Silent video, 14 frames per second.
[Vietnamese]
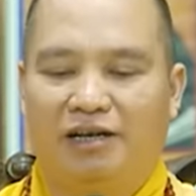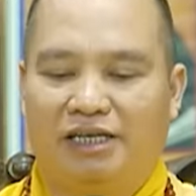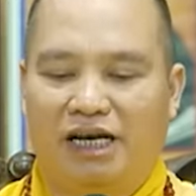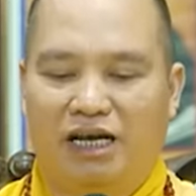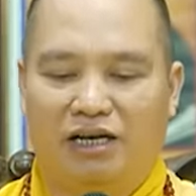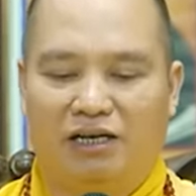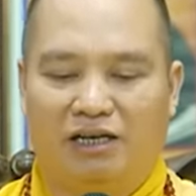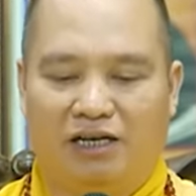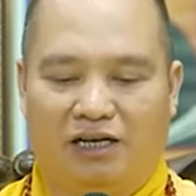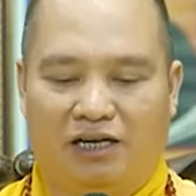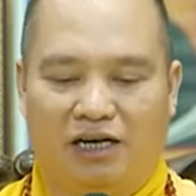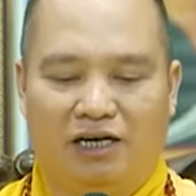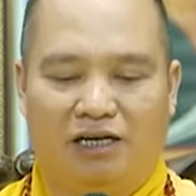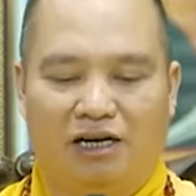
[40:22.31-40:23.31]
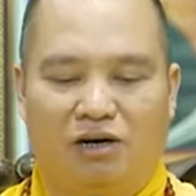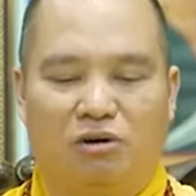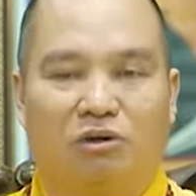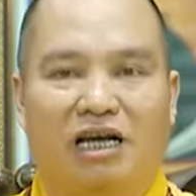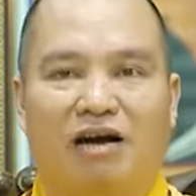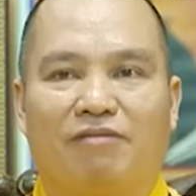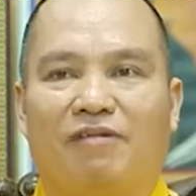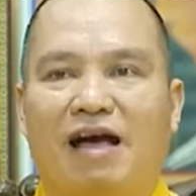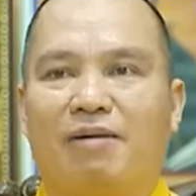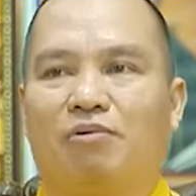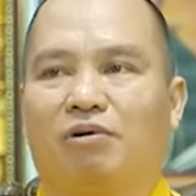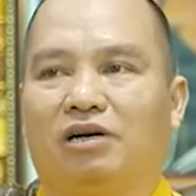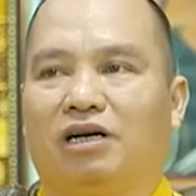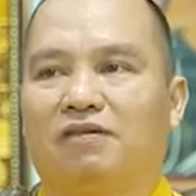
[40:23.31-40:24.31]
Trên thì khất cầu giáo
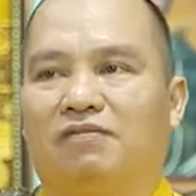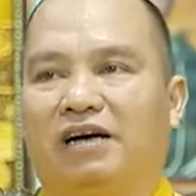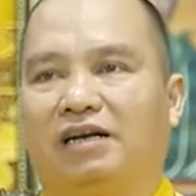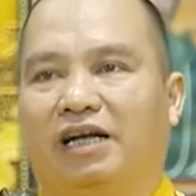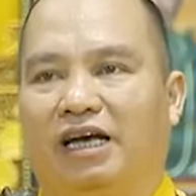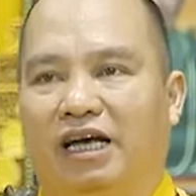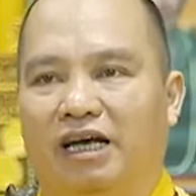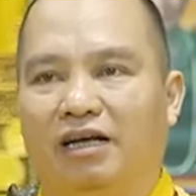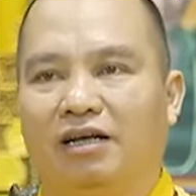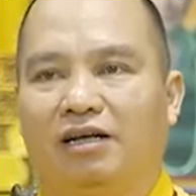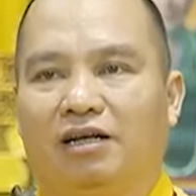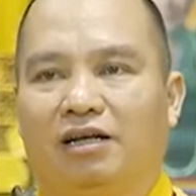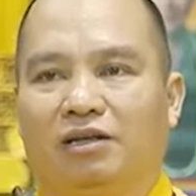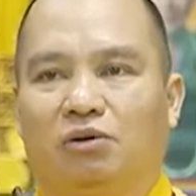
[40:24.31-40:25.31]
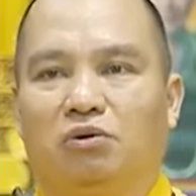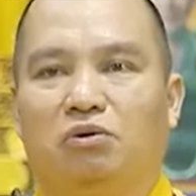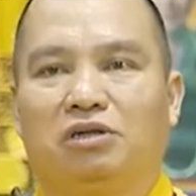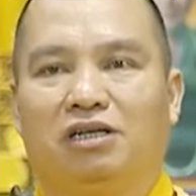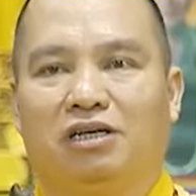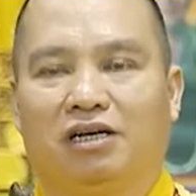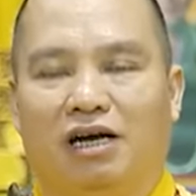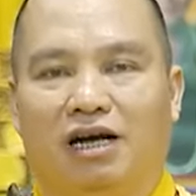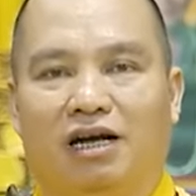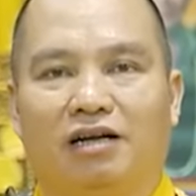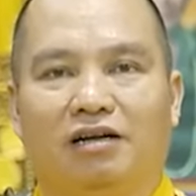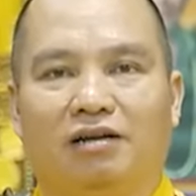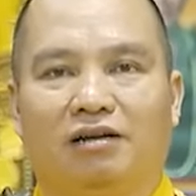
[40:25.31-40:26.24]
pháp của Đức Phật để tu sửa